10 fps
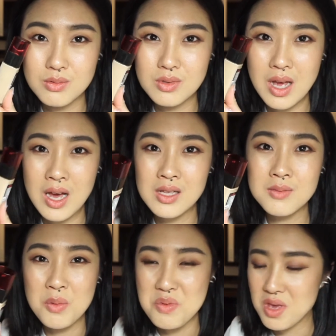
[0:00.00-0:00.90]
它那
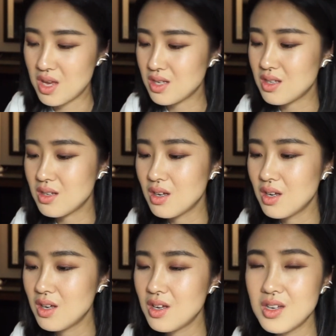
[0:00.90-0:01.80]
么便宜，
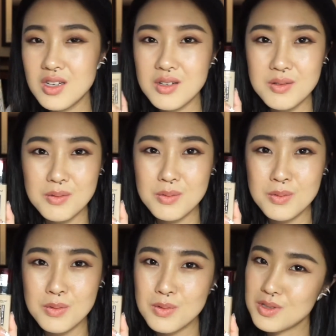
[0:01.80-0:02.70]

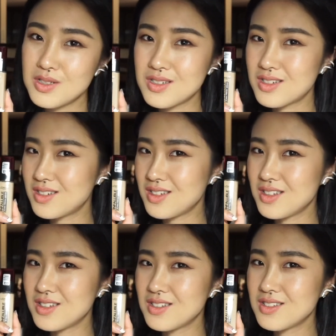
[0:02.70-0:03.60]
我其实可
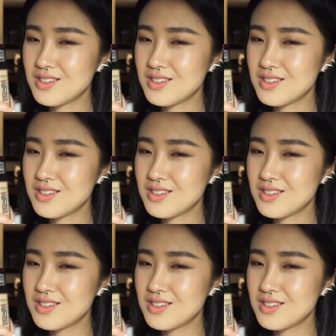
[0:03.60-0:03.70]
以，